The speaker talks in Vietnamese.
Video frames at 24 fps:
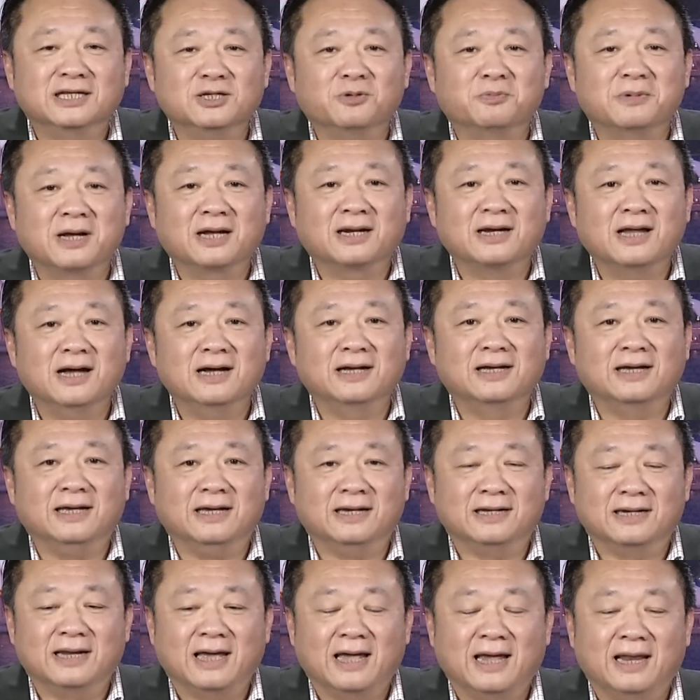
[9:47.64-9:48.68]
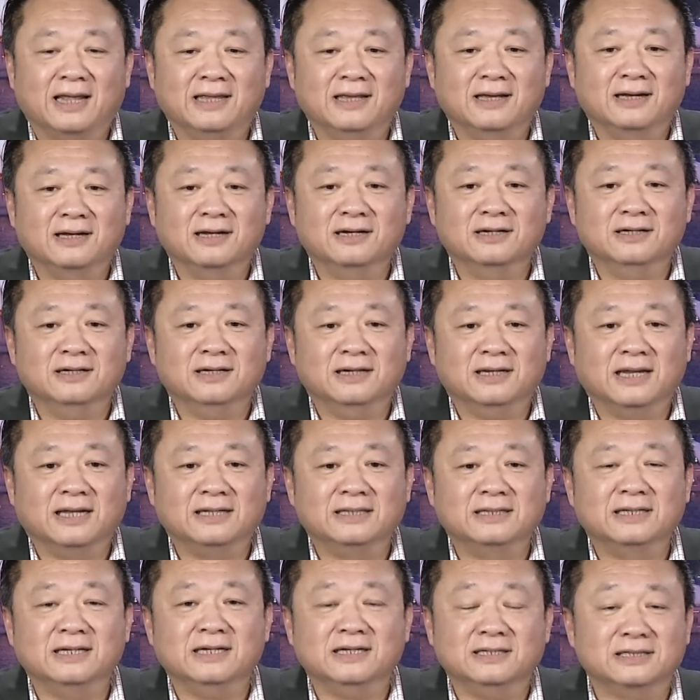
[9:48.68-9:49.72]
trong các đơn kiện này là những cái người
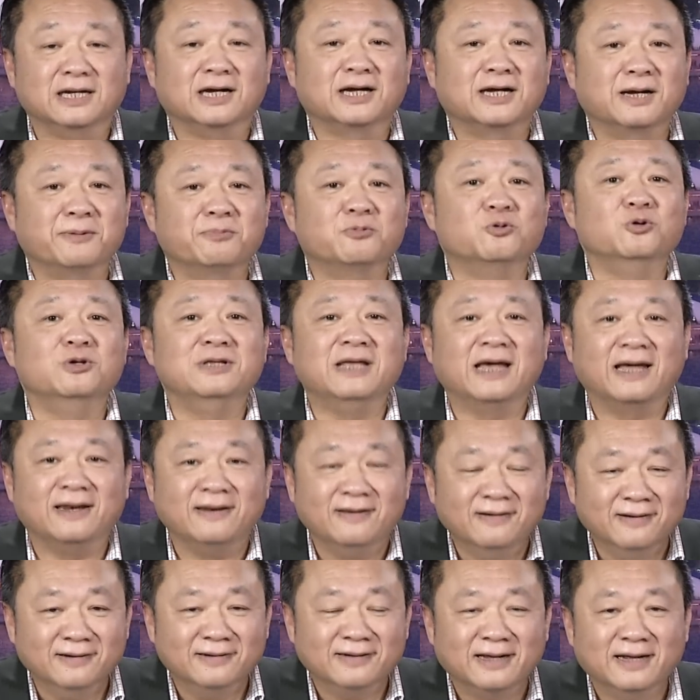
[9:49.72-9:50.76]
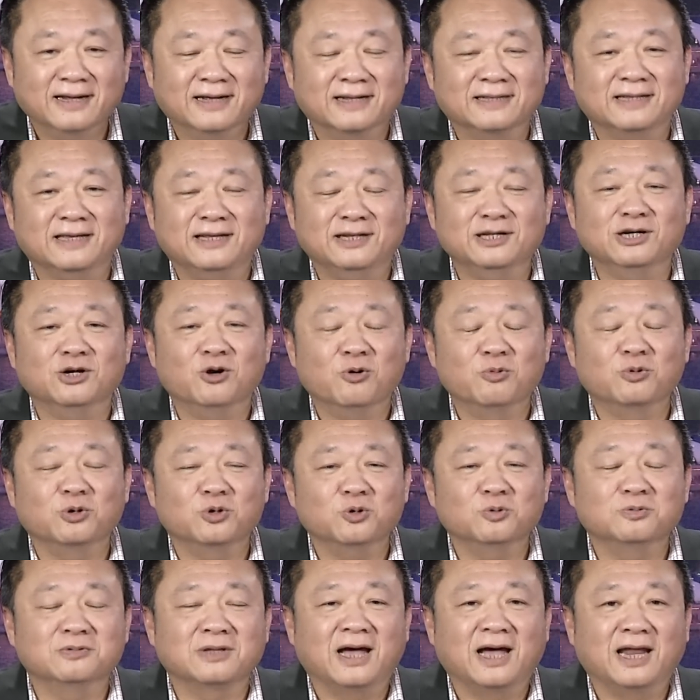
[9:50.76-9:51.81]
lãnh tiền trợ cấp của nhà nước thì nước úc của
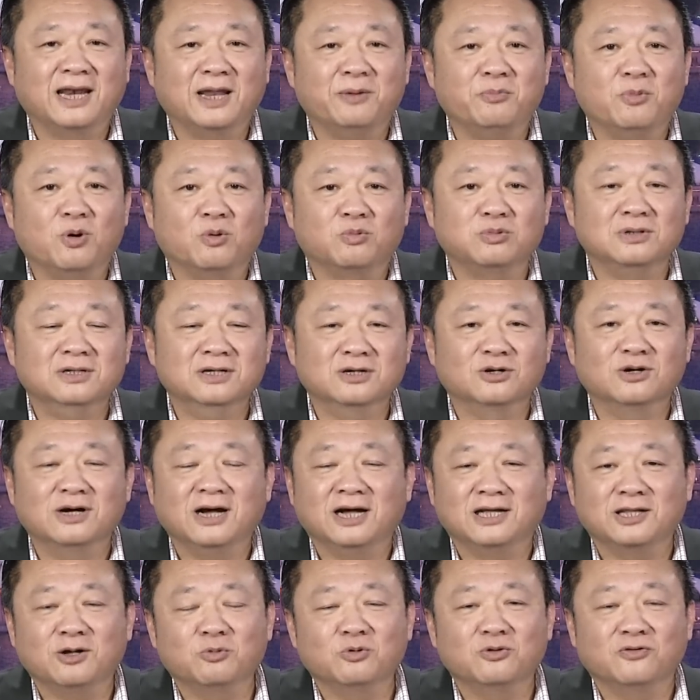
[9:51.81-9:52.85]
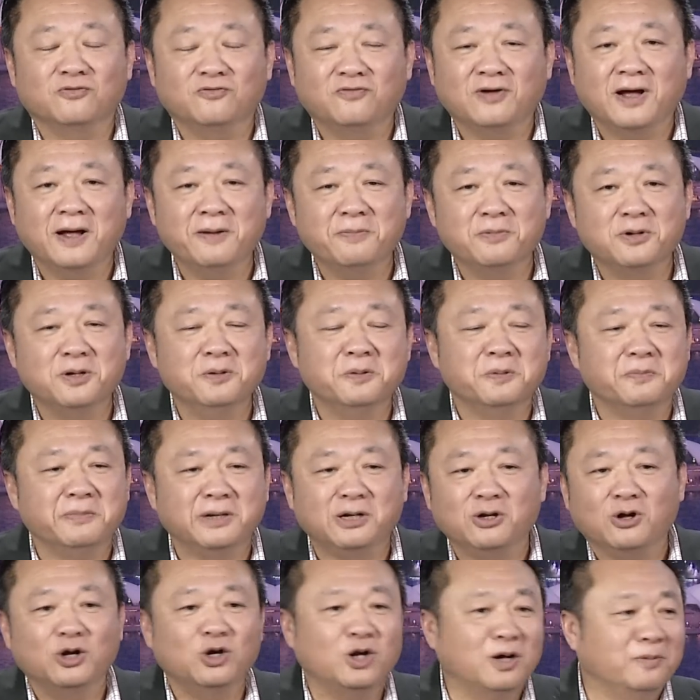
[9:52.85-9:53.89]
chúng ta là một nước có hệ thống luật pháp nếu mà
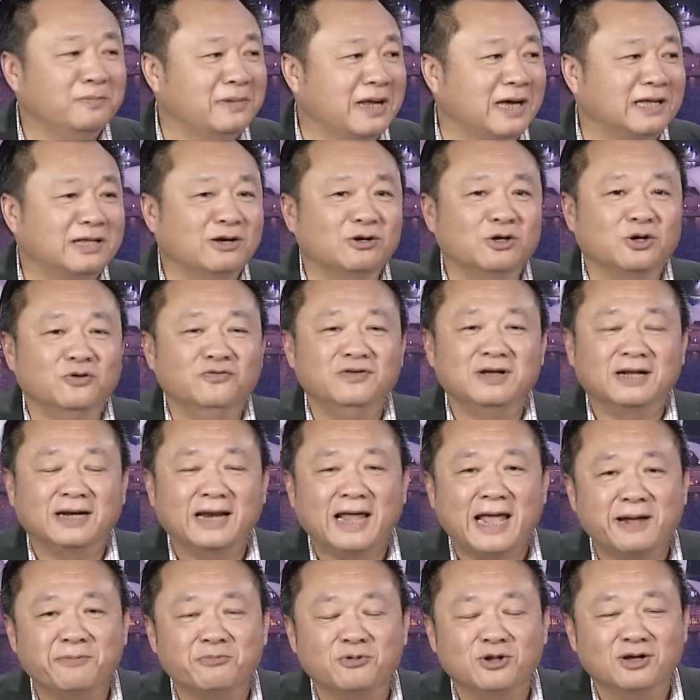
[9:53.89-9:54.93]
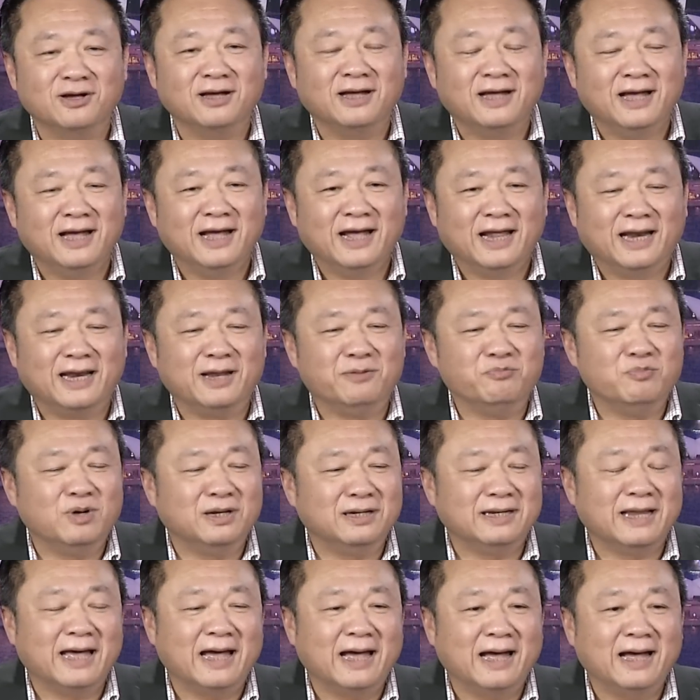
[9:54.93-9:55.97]
mình nói nôm na theo kiểu việt nam đó là
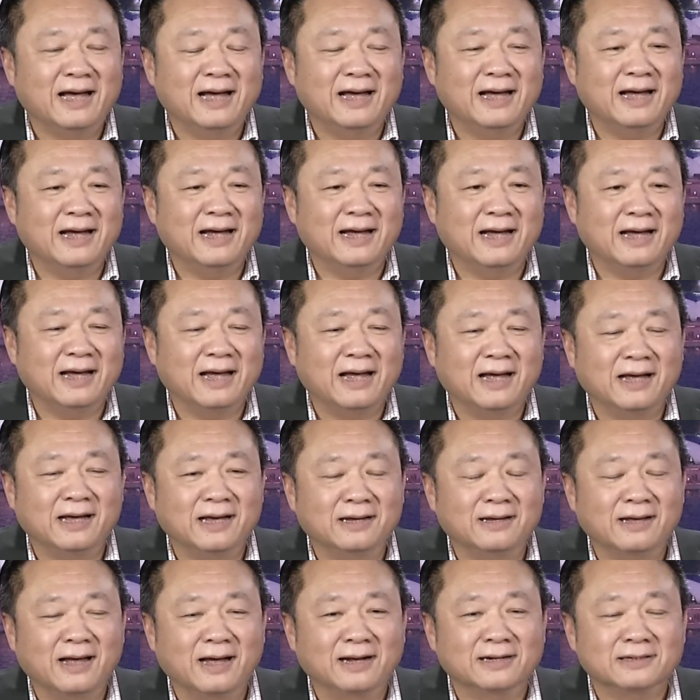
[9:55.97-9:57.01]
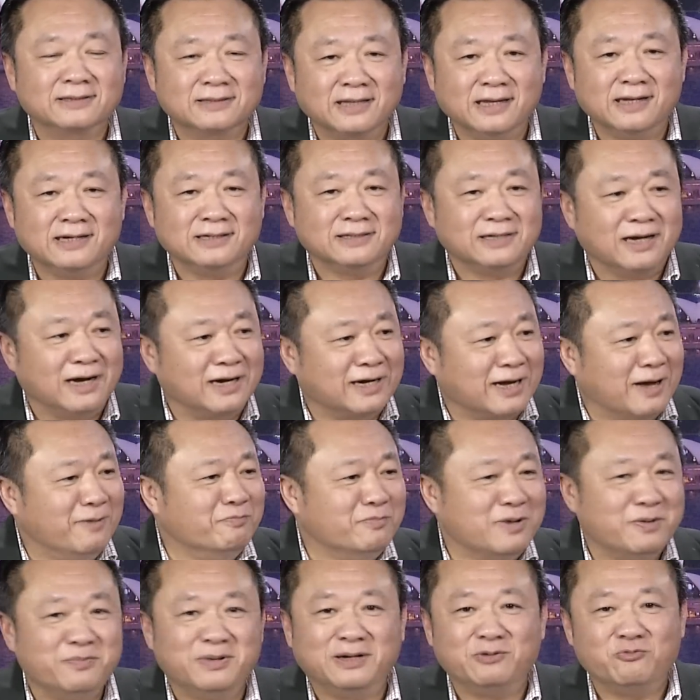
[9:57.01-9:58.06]
mình đã ăn tiền trợ cấp
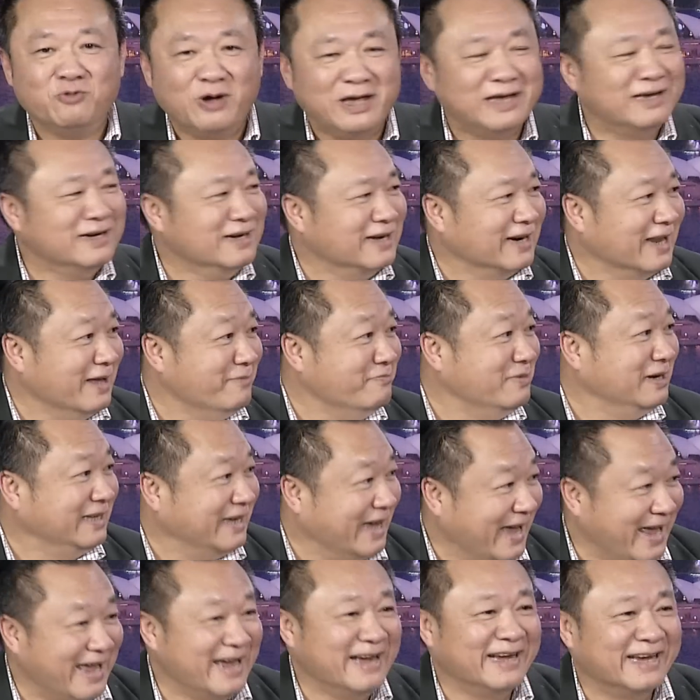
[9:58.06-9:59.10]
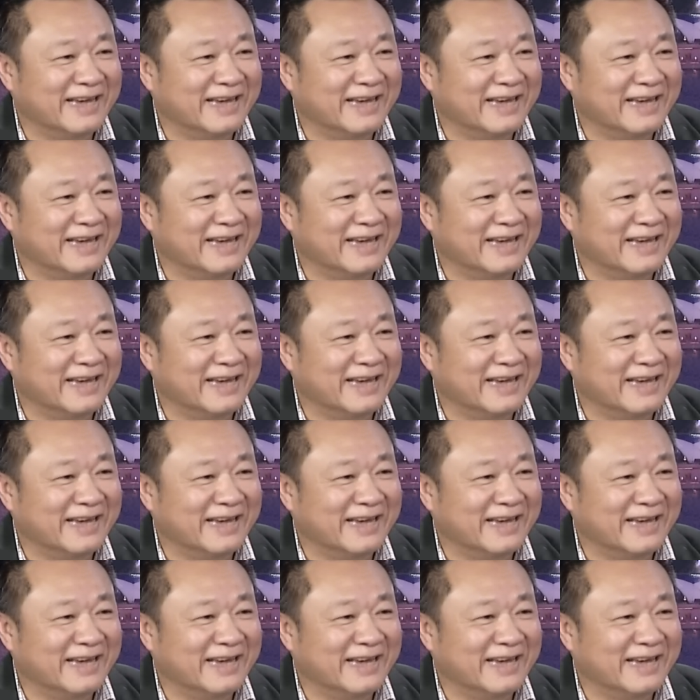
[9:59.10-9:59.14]
mà mình quay ngược lại mình kiện